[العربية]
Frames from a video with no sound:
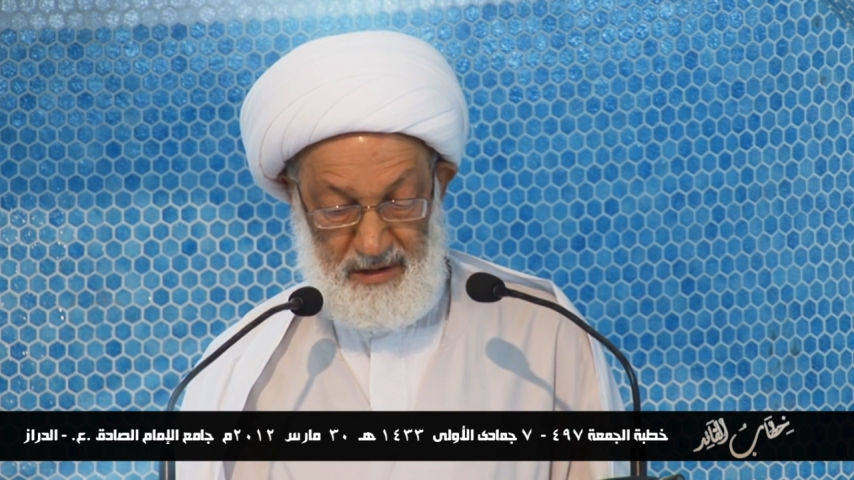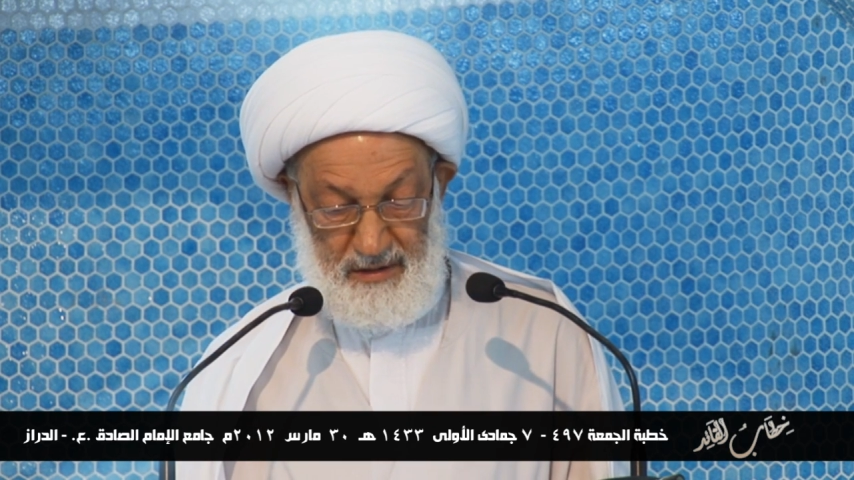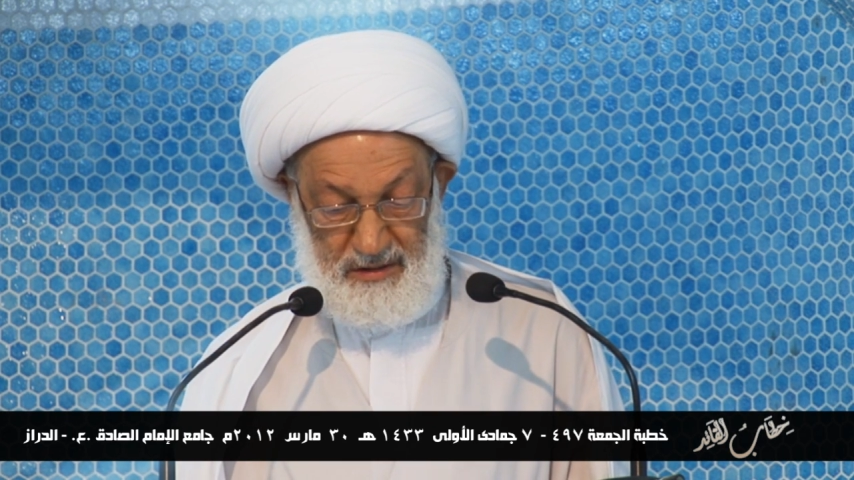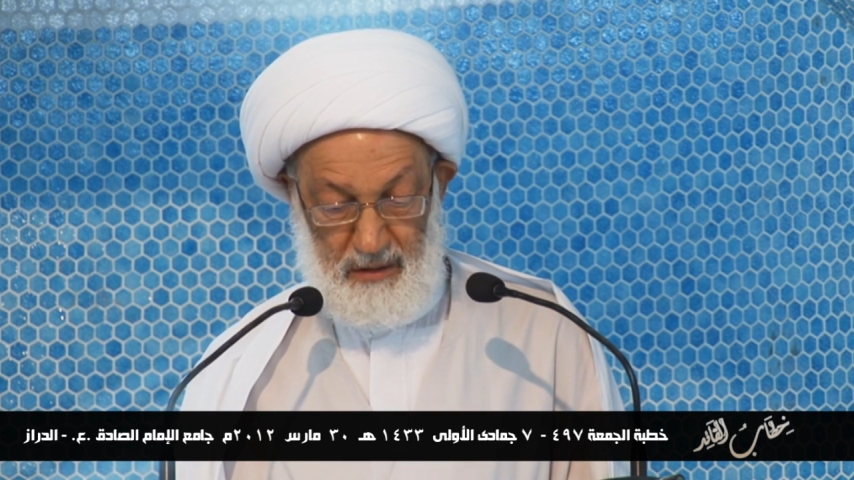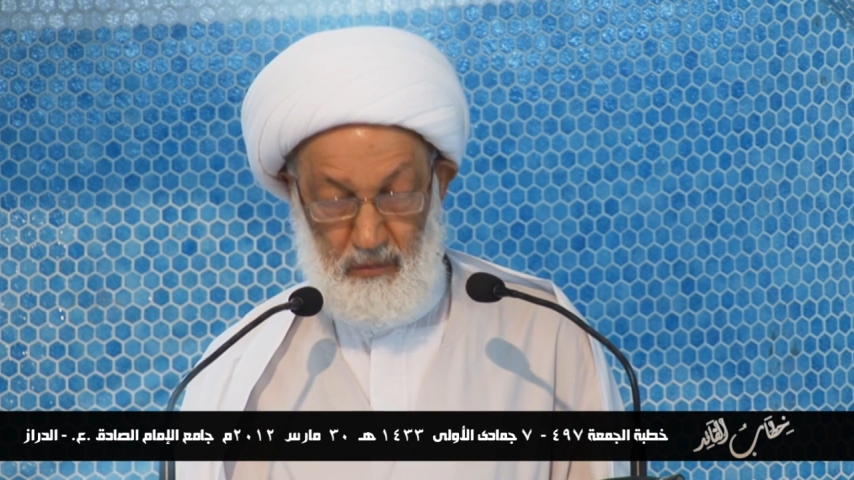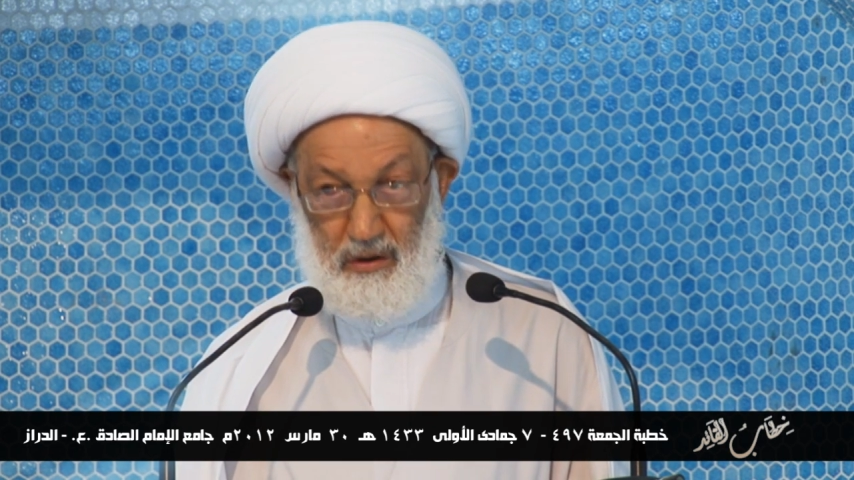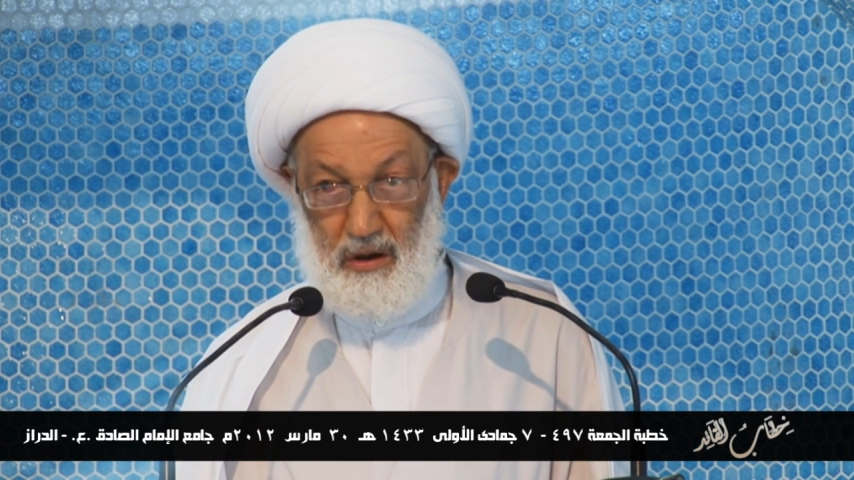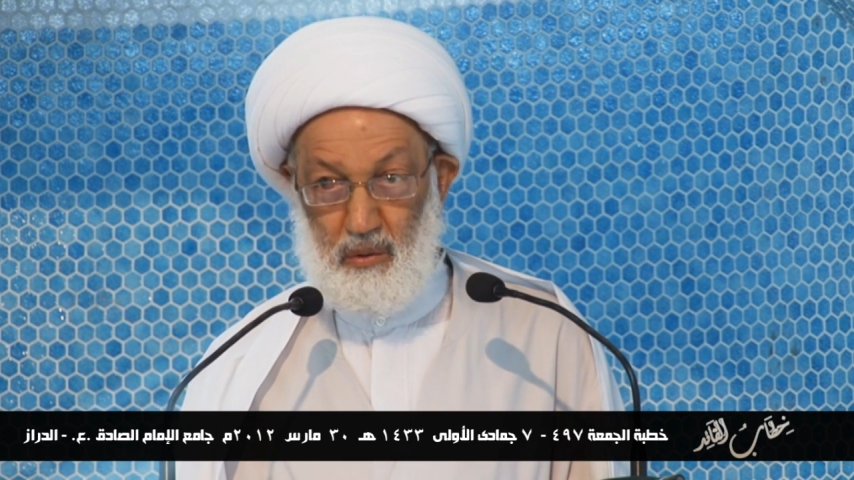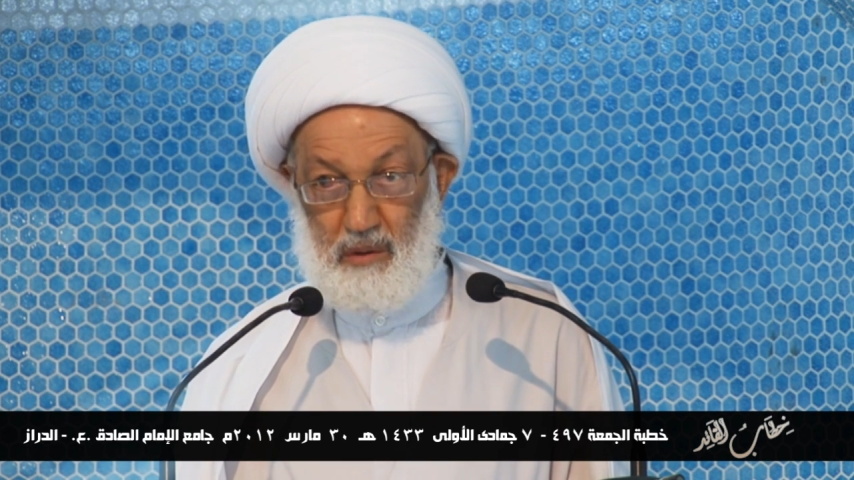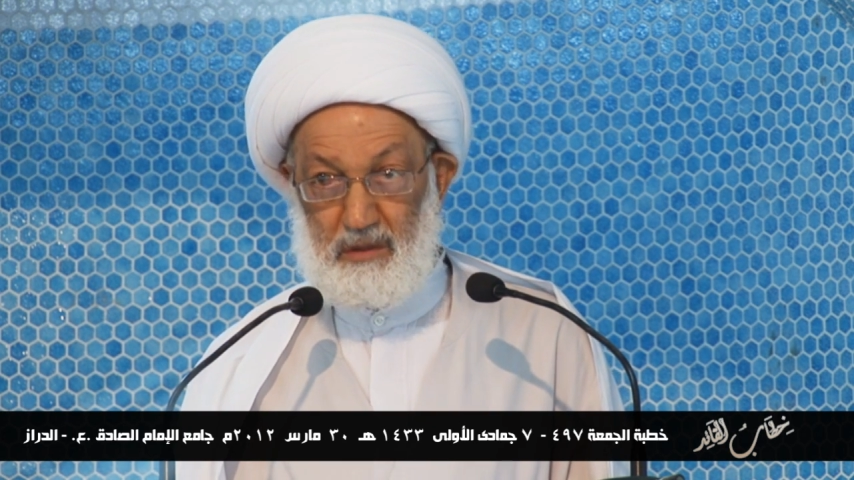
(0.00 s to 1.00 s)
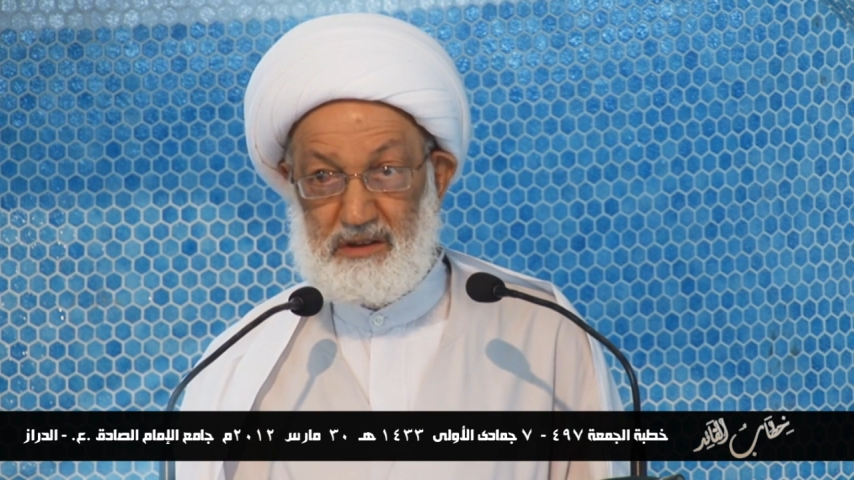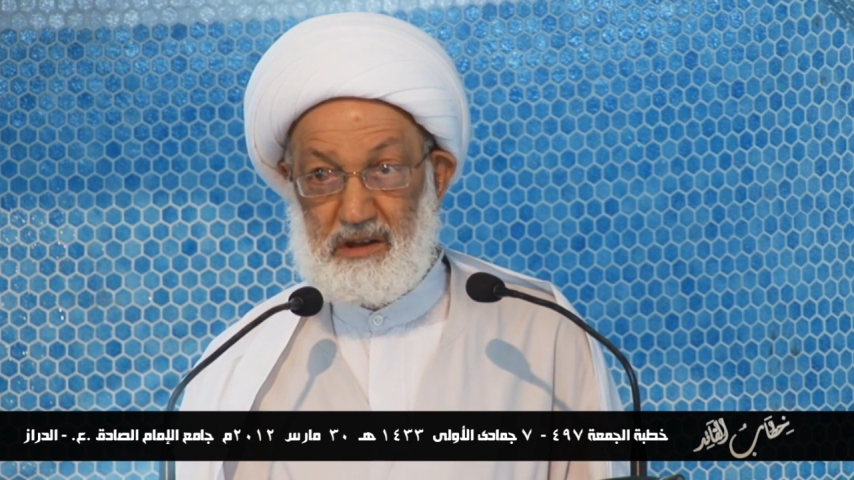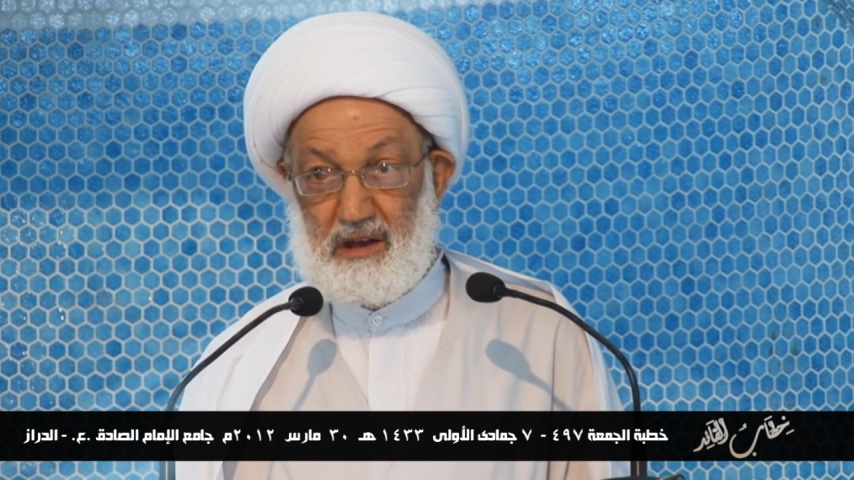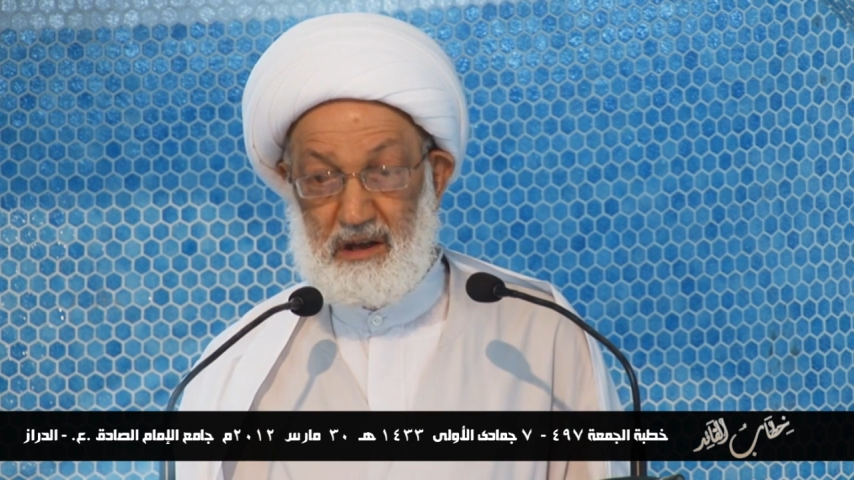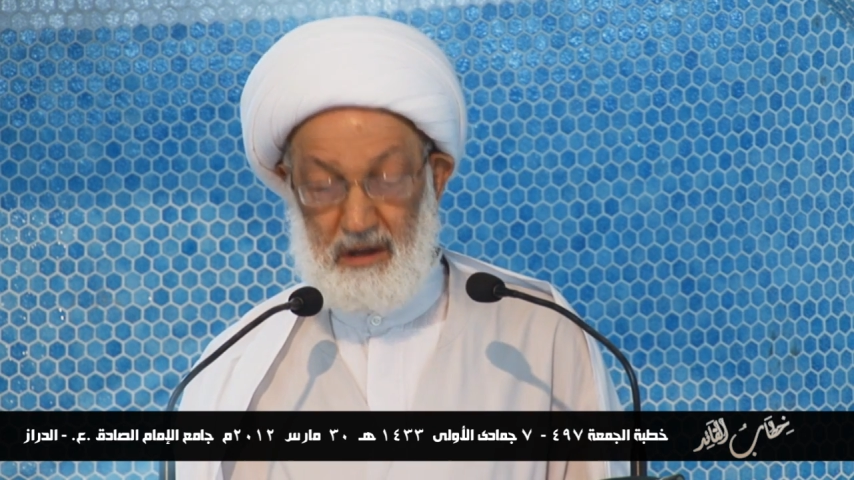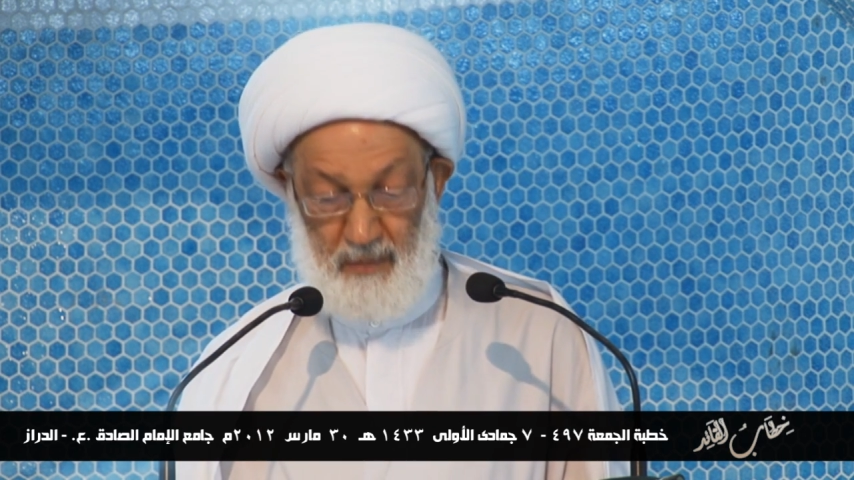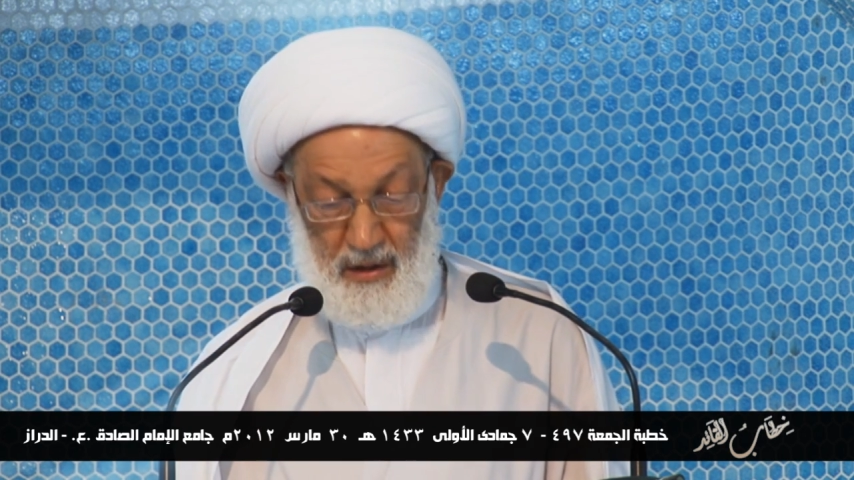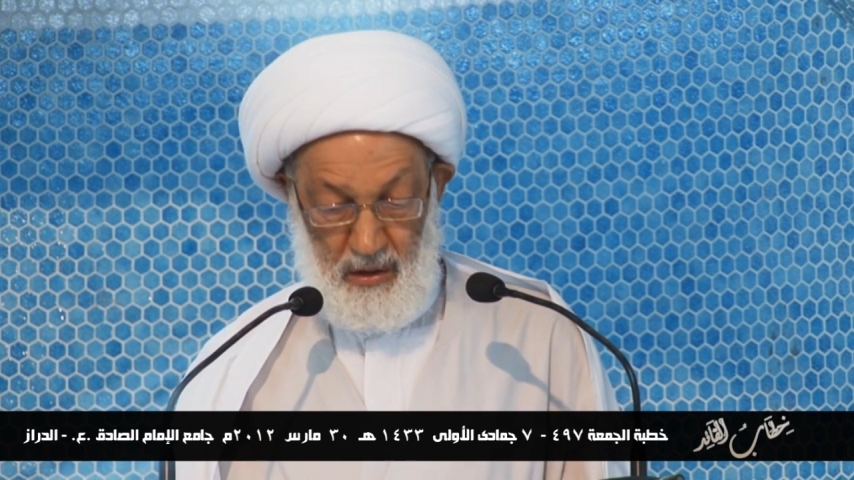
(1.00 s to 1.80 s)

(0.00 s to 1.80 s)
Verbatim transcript: ضغط مقاومتها